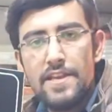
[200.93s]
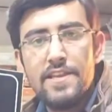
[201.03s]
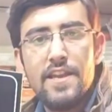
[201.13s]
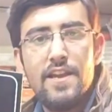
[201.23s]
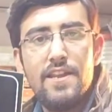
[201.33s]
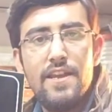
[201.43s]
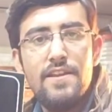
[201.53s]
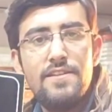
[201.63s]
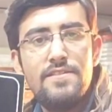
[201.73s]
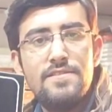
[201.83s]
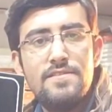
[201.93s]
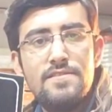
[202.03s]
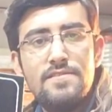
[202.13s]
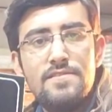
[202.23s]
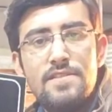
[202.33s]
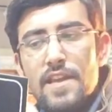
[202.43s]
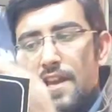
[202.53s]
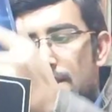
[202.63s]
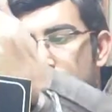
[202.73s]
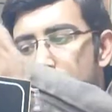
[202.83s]
से आ रहा है ठीक
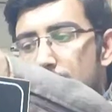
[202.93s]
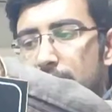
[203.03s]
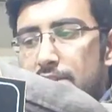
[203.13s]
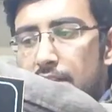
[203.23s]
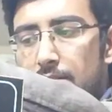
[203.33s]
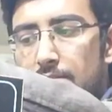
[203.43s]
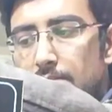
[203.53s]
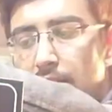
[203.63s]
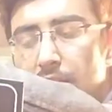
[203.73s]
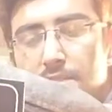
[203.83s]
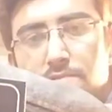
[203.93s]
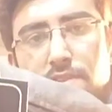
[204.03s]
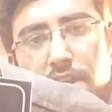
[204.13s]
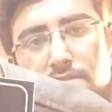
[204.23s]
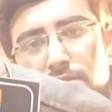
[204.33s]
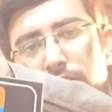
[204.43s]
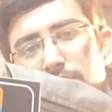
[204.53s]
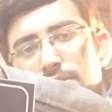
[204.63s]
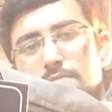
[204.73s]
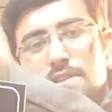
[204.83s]
है ना मेरा जितना भी माल है वो
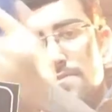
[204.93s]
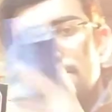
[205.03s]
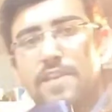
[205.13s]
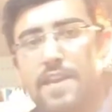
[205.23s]
एक्यूरेट बिल्कुल सही